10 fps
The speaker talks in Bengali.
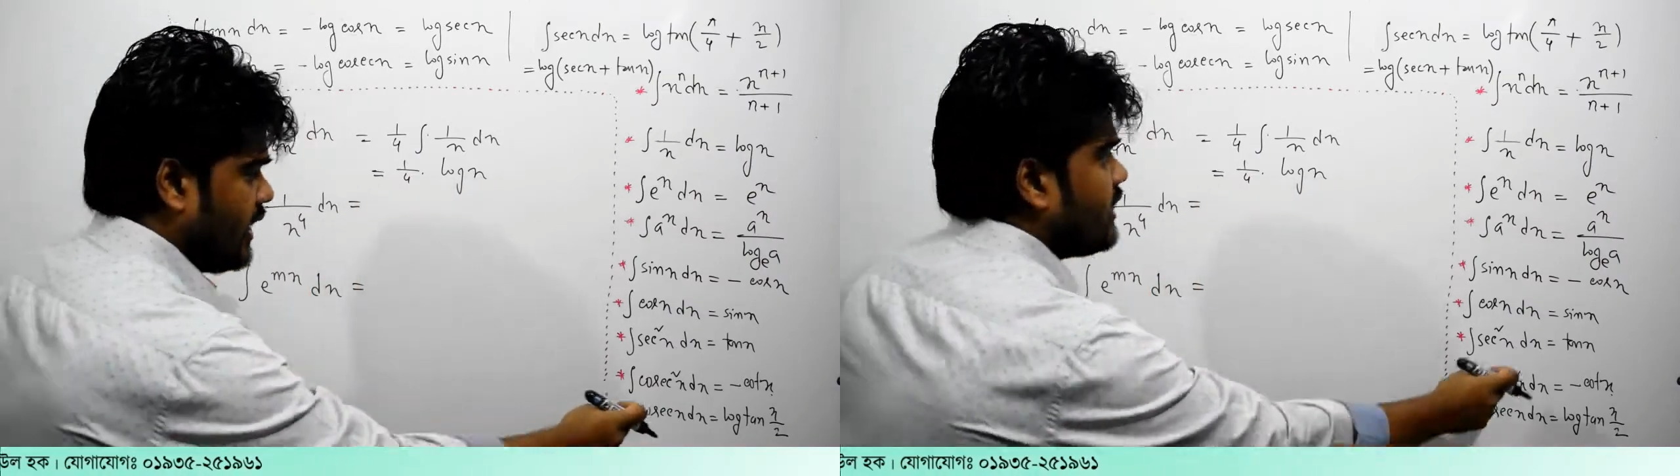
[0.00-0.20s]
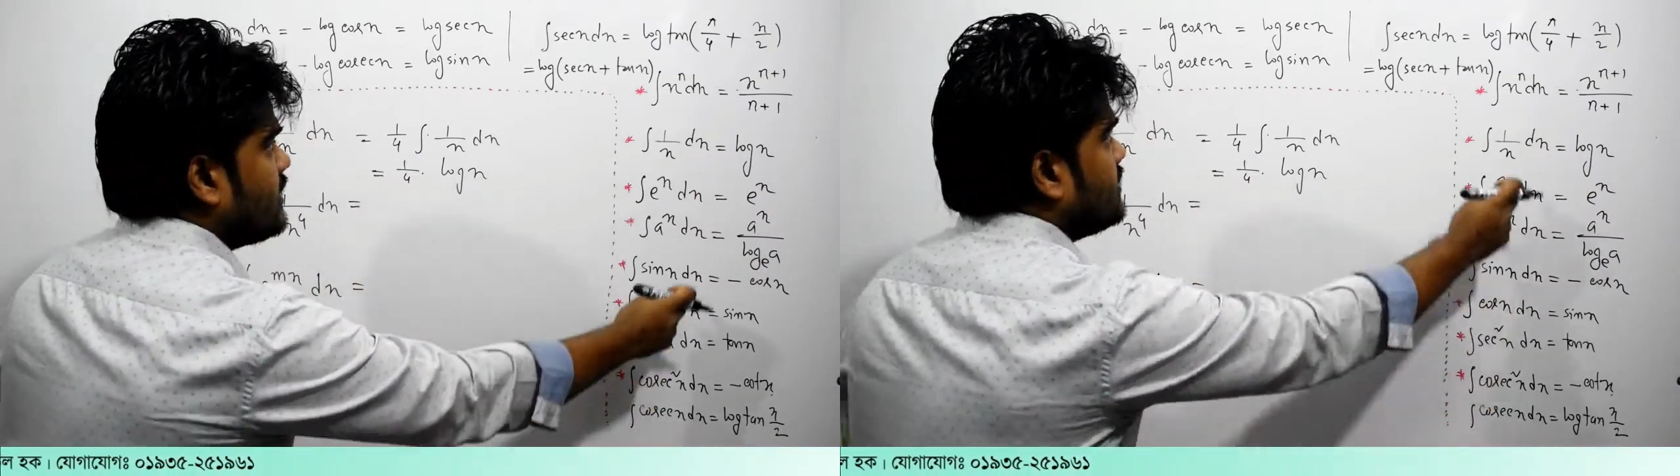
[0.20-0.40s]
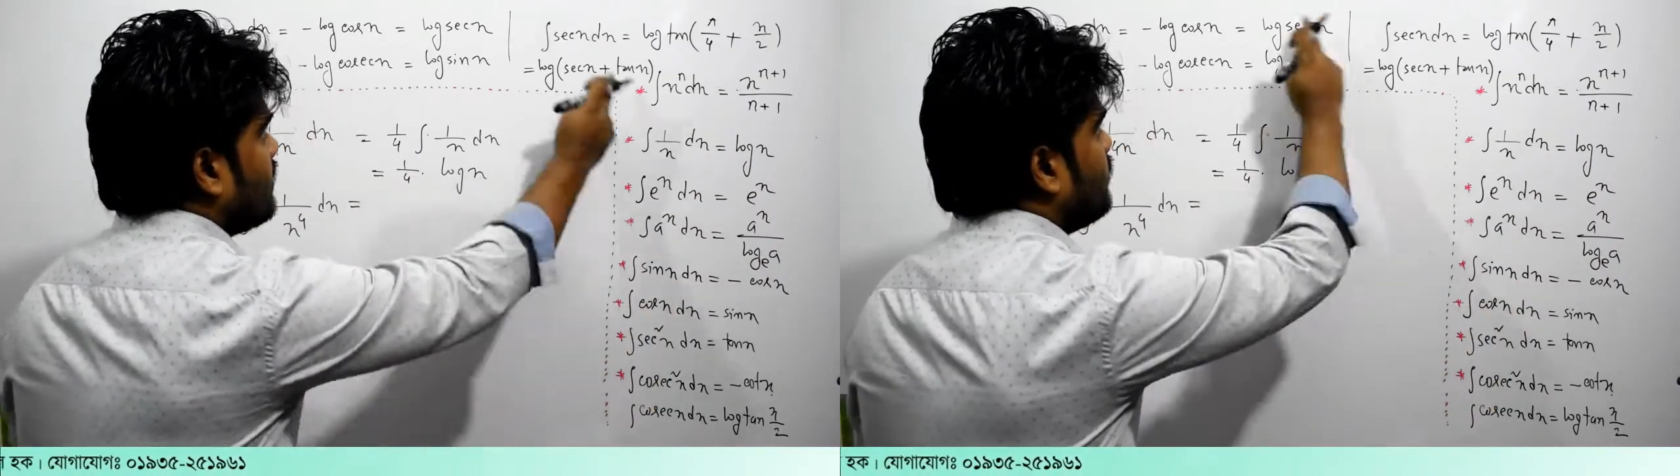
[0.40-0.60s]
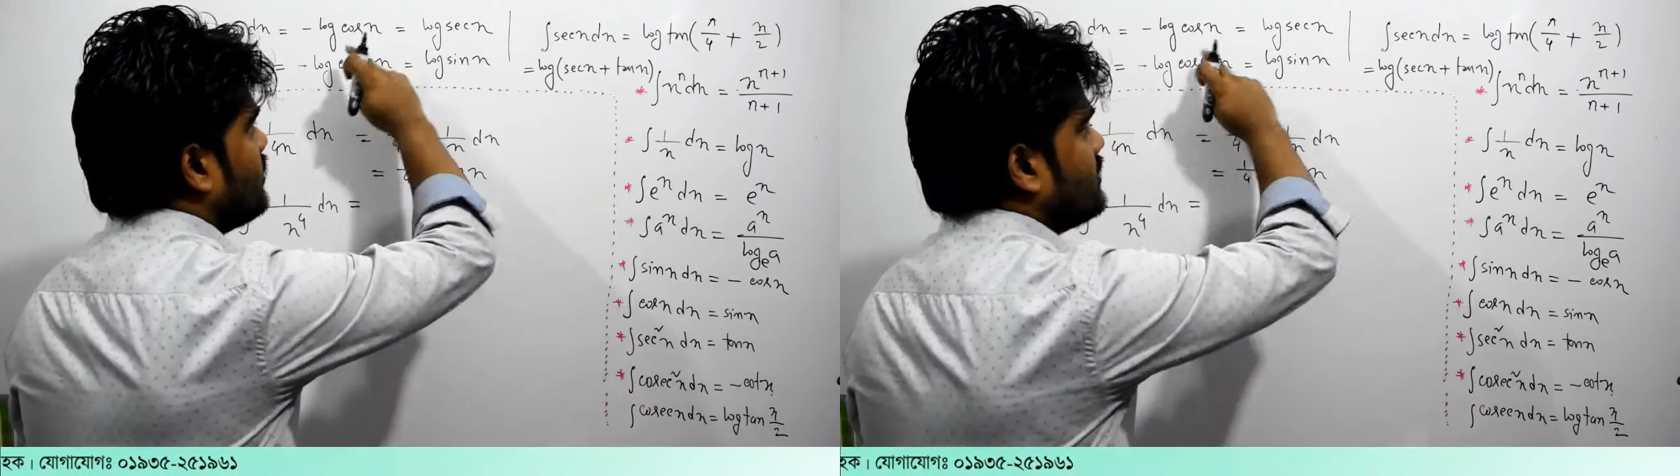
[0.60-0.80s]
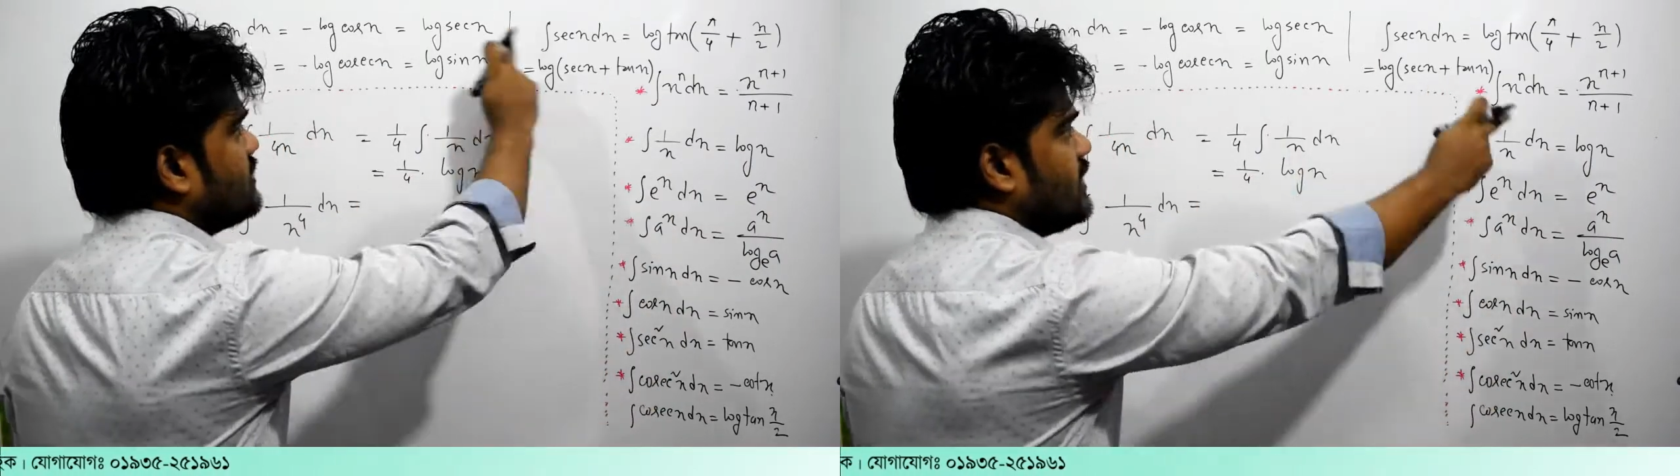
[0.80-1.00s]
আন্টি যা
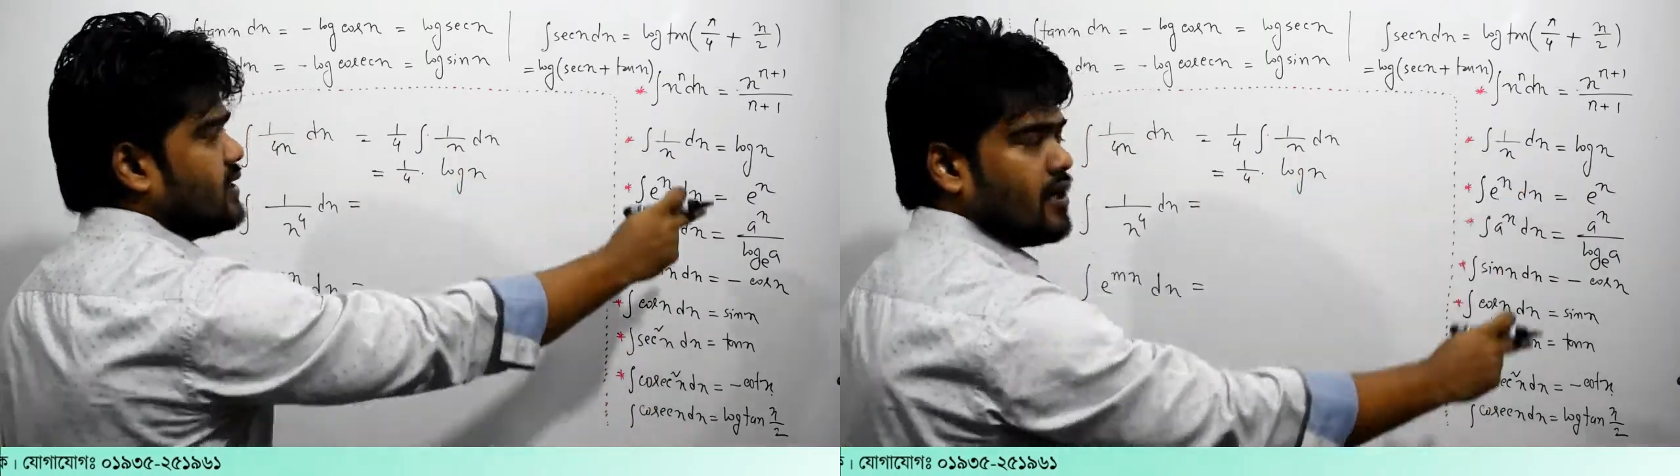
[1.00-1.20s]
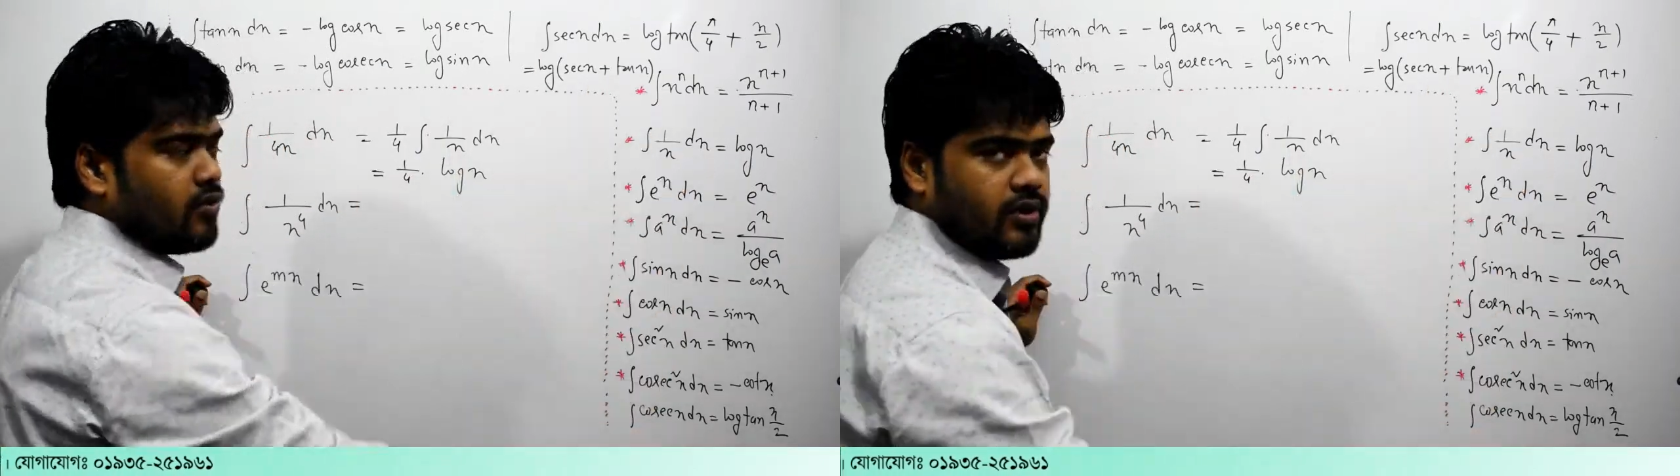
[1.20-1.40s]
বলে দিছে তার